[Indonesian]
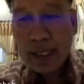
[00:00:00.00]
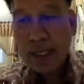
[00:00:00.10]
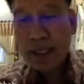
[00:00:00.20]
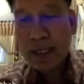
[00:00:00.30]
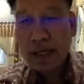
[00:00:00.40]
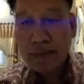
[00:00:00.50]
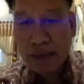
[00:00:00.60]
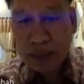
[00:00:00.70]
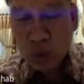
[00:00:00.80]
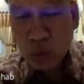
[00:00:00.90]
ada yang
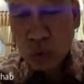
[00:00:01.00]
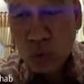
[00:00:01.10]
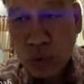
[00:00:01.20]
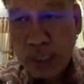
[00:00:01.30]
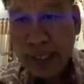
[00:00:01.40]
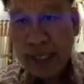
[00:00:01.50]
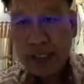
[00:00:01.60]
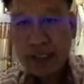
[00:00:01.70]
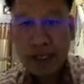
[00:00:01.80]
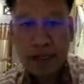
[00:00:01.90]
batuk, ada yang
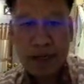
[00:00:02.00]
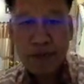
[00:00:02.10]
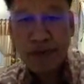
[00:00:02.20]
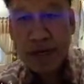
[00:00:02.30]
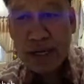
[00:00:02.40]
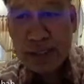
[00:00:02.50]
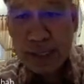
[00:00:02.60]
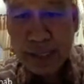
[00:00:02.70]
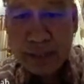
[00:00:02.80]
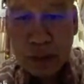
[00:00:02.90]
sesak nafas,
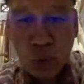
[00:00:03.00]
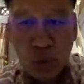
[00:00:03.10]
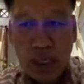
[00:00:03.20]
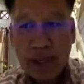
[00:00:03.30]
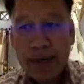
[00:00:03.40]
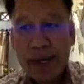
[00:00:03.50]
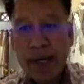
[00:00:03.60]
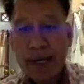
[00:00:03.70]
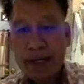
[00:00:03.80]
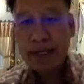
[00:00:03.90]
ada yang batuk
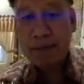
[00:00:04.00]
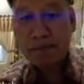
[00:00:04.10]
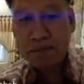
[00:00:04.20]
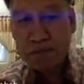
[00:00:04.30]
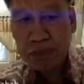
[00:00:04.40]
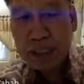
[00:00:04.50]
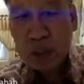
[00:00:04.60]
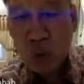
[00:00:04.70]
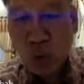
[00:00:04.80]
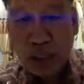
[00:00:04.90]
darah, ada yang
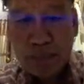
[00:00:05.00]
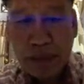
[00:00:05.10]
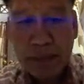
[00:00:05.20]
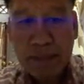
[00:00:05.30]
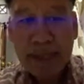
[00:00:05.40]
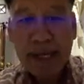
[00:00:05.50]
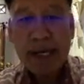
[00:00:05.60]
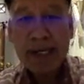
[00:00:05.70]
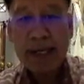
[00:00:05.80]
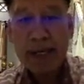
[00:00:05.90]
penurunan berat
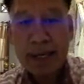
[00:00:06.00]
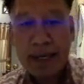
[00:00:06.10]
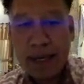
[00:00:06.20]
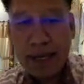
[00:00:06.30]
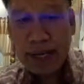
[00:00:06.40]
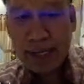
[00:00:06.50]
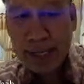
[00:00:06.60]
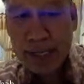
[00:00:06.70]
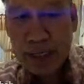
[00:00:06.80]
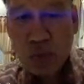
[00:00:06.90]
badan,
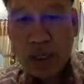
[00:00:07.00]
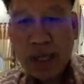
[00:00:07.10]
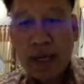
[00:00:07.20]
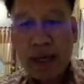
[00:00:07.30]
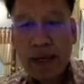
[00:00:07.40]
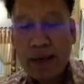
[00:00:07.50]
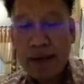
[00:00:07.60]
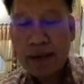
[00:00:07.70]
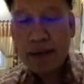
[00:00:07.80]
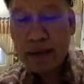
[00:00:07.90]
kadang-kadang juga
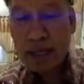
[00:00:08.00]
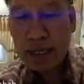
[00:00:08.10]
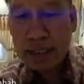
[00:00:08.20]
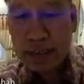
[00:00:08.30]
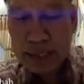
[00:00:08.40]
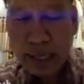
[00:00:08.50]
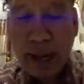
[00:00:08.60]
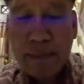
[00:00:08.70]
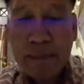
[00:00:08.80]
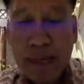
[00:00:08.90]
karena
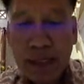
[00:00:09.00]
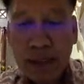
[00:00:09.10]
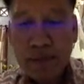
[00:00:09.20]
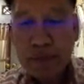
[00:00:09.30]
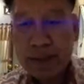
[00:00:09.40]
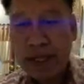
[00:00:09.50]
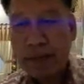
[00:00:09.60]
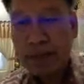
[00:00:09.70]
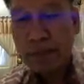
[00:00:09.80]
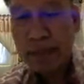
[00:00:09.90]
terlambat
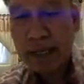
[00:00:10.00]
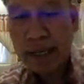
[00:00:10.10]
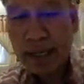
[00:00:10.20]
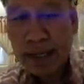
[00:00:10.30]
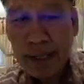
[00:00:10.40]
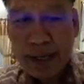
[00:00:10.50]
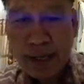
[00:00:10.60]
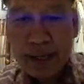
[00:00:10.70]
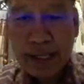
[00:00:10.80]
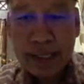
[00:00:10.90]
dianggap sepele,
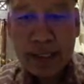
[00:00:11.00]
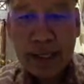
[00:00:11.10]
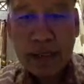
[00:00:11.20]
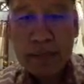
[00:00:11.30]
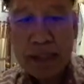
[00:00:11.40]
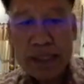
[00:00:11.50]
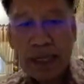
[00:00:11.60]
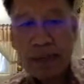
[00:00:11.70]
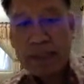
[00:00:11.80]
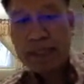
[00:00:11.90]
datanya akibat
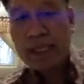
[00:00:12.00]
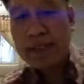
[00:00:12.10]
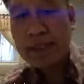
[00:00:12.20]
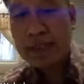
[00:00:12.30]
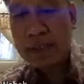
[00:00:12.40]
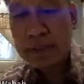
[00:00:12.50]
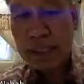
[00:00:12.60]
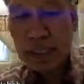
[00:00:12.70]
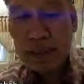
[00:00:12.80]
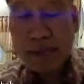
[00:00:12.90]
gejala metastasis,
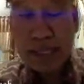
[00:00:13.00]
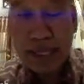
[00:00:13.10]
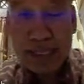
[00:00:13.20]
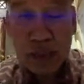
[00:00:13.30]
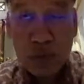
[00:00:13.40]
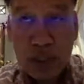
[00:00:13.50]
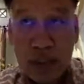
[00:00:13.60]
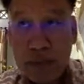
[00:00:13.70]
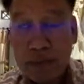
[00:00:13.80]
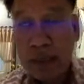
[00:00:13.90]
misalnya matanya
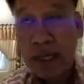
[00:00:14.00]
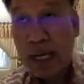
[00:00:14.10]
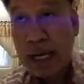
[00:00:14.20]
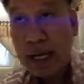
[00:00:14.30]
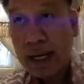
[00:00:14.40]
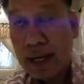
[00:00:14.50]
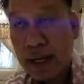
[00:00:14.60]
sudah membengkak